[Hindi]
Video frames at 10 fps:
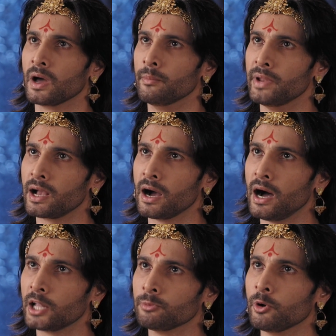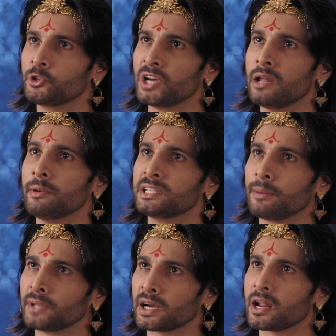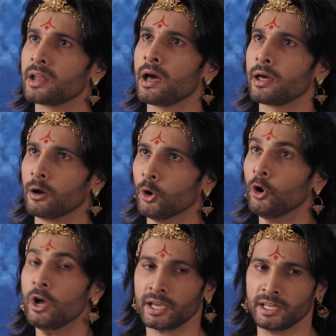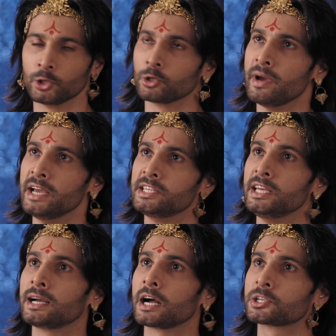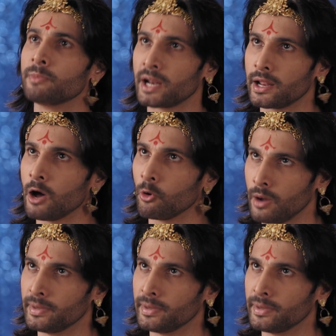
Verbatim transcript: हमने कहा तुम्हें उज्जैनी में जब तक रहना है रहो किंतु तुम्हें इसी कक्ष में रहना होगा